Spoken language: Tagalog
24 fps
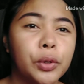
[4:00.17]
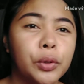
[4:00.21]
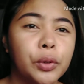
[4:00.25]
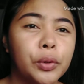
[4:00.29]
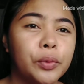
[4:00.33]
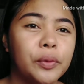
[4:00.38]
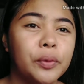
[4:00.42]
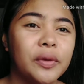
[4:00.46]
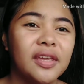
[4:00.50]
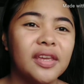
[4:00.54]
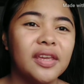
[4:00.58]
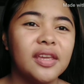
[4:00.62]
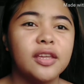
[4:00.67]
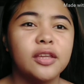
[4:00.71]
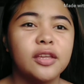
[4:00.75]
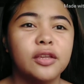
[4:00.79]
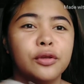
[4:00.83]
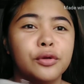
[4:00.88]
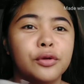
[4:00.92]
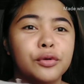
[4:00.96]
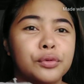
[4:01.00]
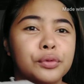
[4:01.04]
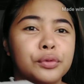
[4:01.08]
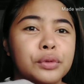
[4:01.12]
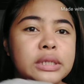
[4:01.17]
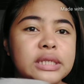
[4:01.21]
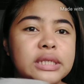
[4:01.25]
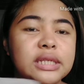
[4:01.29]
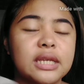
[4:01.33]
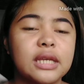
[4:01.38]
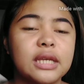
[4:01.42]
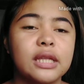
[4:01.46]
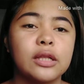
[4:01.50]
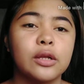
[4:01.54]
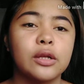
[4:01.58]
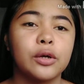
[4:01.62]
glowy yung
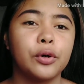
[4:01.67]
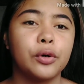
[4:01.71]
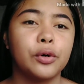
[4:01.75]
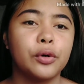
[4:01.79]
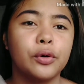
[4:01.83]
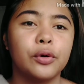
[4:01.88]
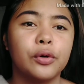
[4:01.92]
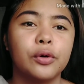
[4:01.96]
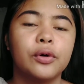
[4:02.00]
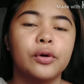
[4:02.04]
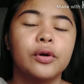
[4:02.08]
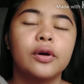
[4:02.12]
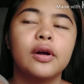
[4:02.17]
skin ko.